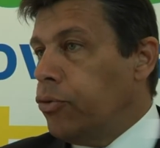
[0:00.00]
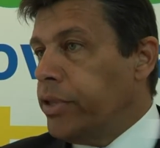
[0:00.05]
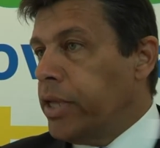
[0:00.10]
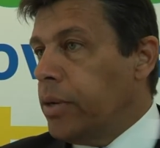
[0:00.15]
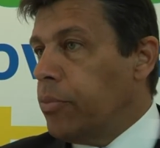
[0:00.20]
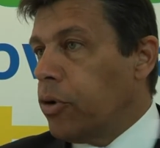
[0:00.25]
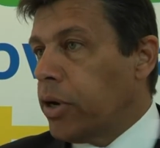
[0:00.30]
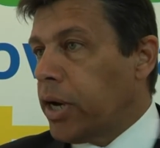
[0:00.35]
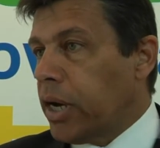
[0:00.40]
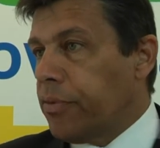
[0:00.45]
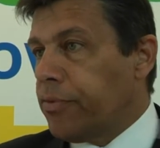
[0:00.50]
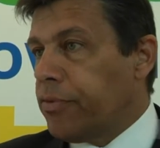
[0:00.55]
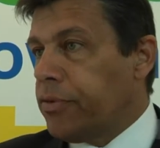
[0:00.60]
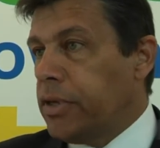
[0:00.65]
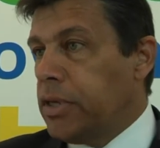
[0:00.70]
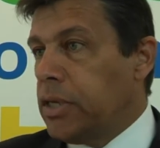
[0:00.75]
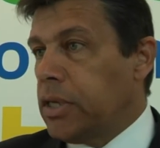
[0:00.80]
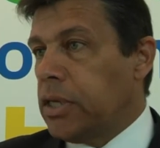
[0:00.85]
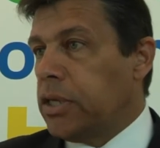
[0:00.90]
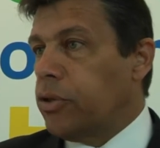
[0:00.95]
une
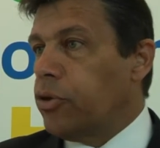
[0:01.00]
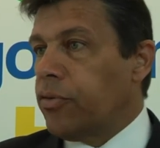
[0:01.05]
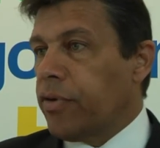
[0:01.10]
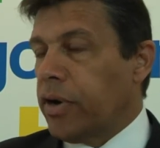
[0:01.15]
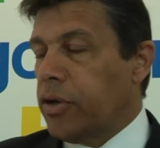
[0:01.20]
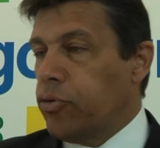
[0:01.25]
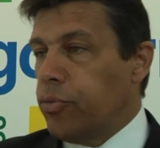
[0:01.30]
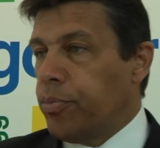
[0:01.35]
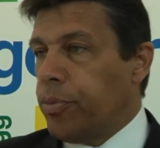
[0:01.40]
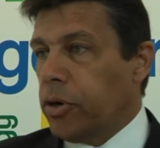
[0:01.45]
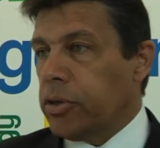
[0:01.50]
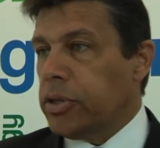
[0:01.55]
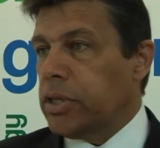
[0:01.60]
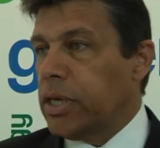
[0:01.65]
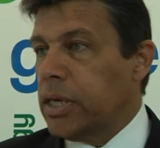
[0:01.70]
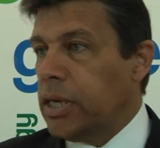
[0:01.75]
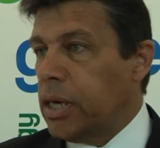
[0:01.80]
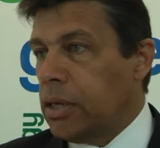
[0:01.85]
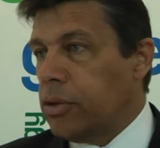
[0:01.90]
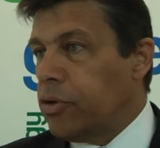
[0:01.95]
démographie qui devrait nous
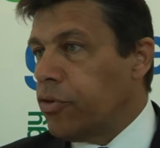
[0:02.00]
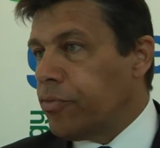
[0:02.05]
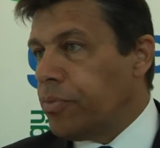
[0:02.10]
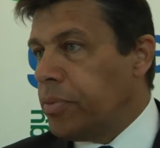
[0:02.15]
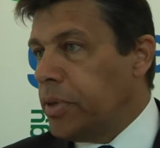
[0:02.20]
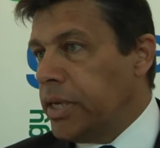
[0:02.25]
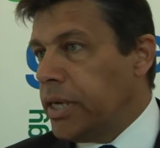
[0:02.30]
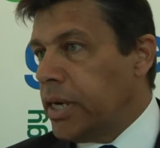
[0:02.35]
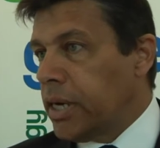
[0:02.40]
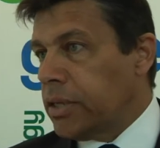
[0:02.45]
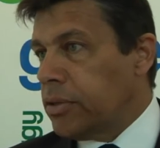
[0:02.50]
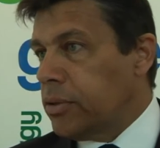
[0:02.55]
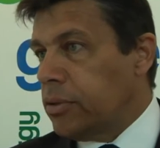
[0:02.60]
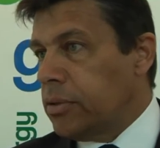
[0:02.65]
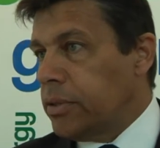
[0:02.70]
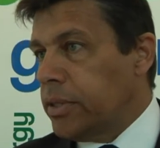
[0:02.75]
porter à 9 milliards